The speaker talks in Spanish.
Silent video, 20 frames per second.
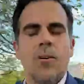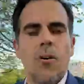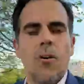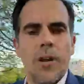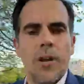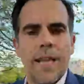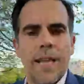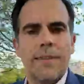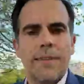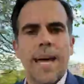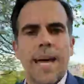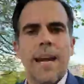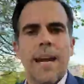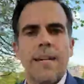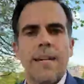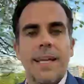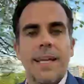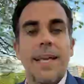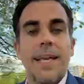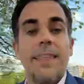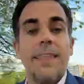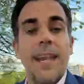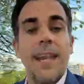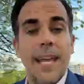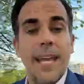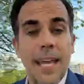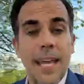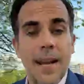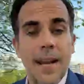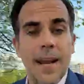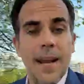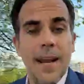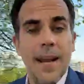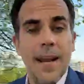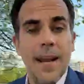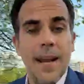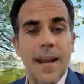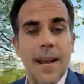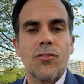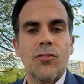orientar y dirigir
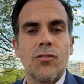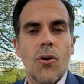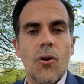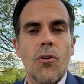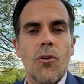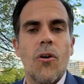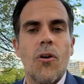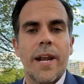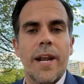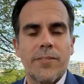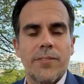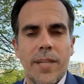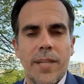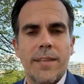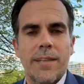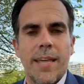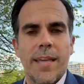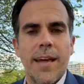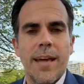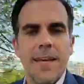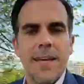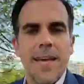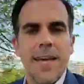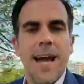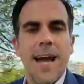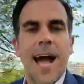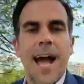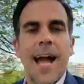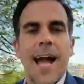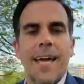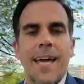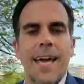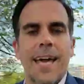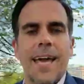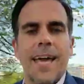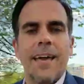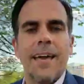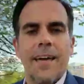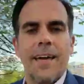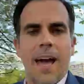a esos congresistas a
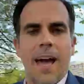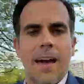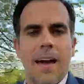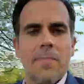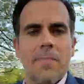que